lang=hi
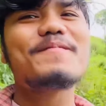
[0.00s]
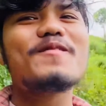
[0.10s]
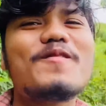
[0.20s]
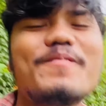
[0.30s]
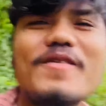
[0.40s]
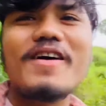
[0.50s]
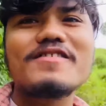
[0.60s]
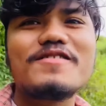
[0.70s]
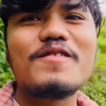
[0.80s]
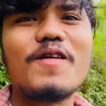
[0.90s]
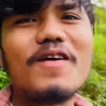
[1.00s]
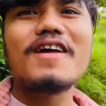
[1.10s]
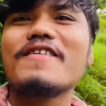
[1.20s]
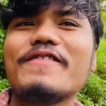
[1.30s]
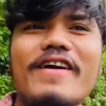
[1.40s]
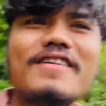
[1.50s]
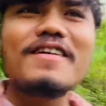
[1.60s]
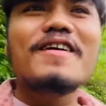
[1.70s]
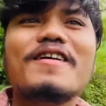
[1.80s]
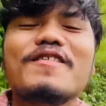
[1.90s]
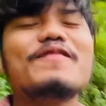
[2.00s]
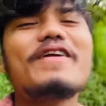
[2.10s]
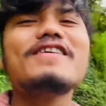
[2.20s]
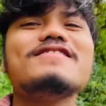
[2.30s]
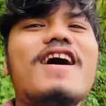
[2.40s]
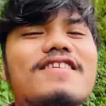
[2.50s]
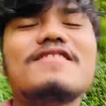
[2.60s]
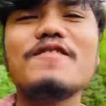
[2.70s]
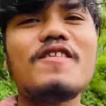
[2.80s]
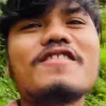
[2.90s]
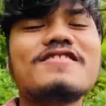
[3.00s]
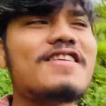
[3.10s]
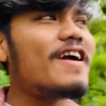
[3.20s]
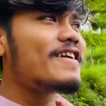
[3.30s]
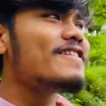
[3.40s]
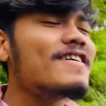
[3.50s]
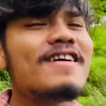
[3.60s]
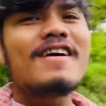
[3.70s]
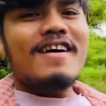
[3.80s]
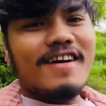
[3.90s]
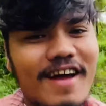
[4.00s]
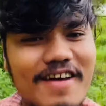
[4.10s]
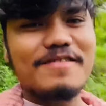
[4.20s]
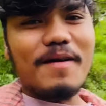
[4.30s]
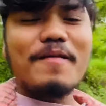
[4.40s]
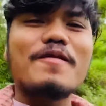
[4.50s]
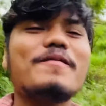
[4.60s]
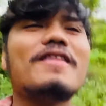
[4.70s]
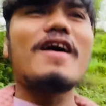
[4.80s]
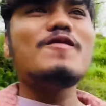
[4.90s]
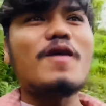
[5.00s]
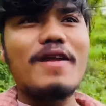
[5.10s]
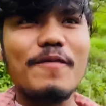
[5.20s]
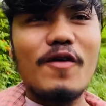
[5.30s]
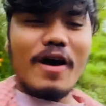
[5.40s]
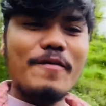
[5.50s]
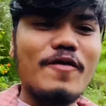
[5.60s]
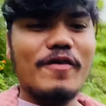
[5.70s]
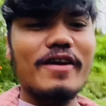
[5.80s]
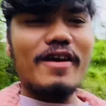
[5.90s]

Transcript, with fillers: लोग होप यू गाइस यू ऑल आर फाइन तो फ्रेंड्स आज की ब्लॉग की स्टार्टिंग गाइज मैं आपको बता दूं अल्मोड़ा में हो रही